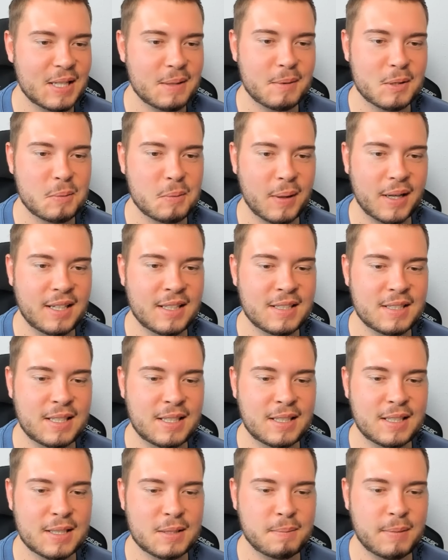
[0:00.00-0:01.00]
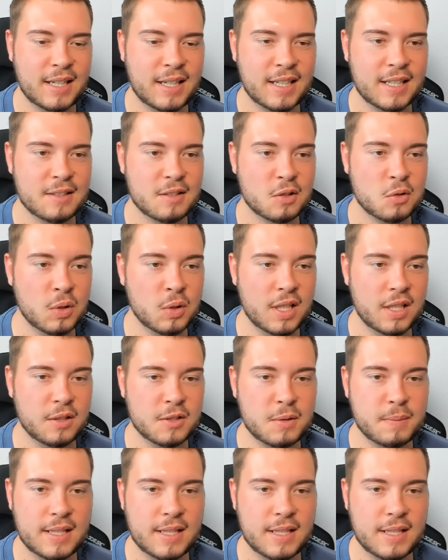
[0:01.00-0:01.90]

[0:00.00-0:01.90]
Dementsprechend sieht das mal ganz gut aus.